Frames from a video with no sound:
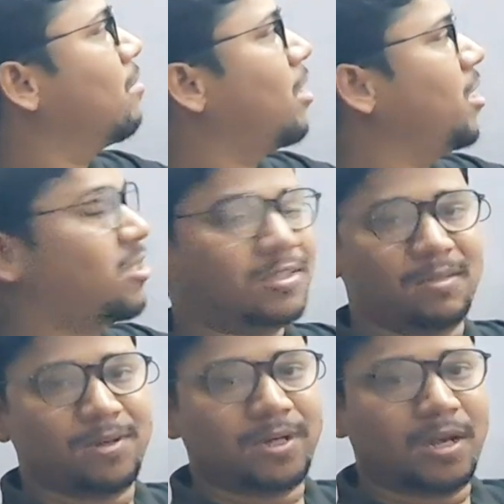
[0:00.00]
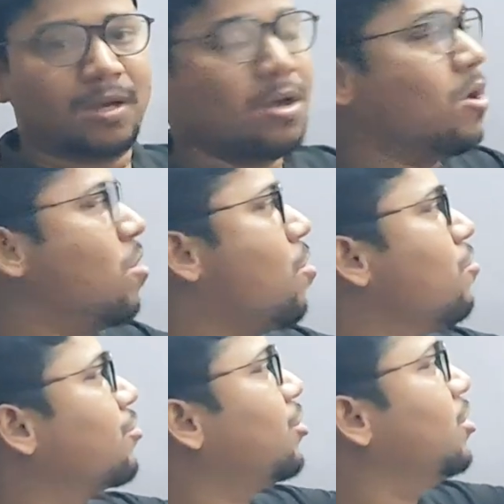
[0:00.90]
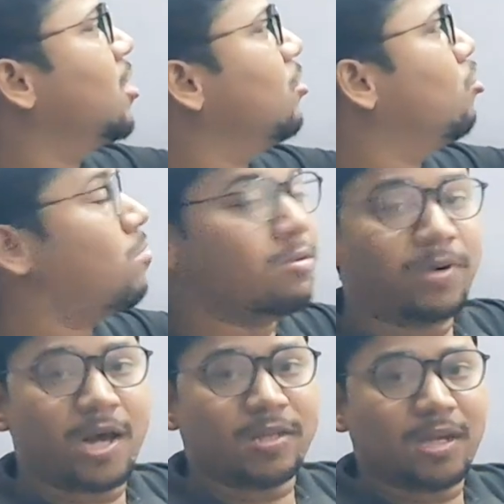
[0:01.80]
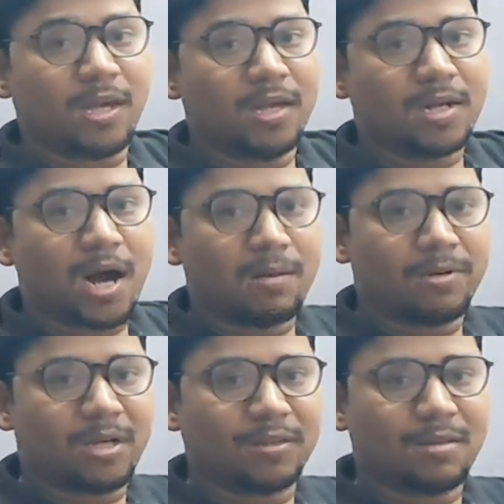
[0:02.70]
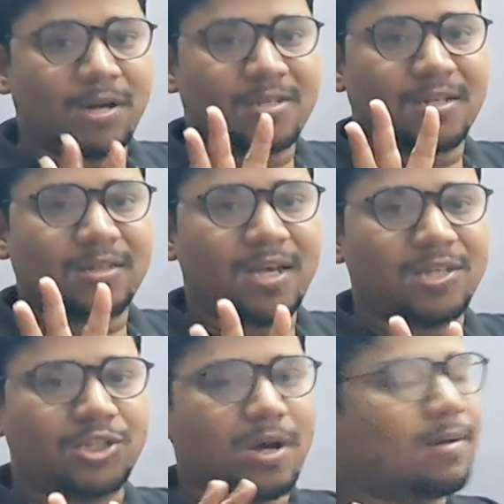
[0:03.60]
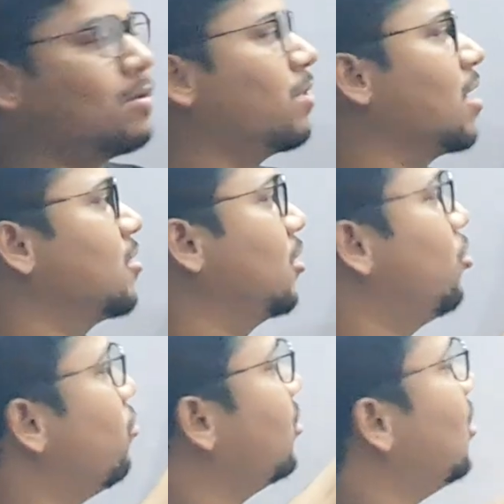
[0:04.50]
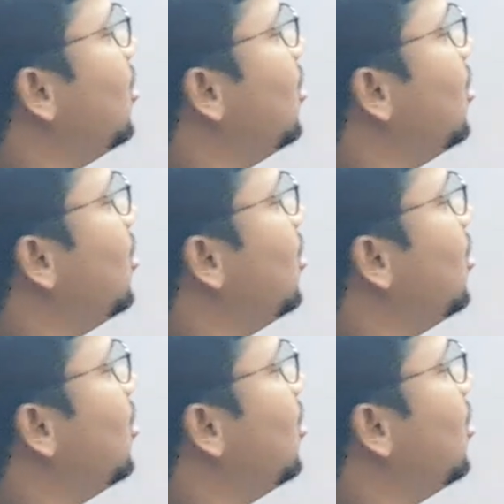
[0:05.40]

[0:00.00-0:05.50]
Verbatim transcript: से आपका ये स्ट्रक्चर बन गया ऑक्सीजन दो बॉन्ड बनाता है कार्बन कितना बना सकता है चार बॉन्ड बना सकता है देखो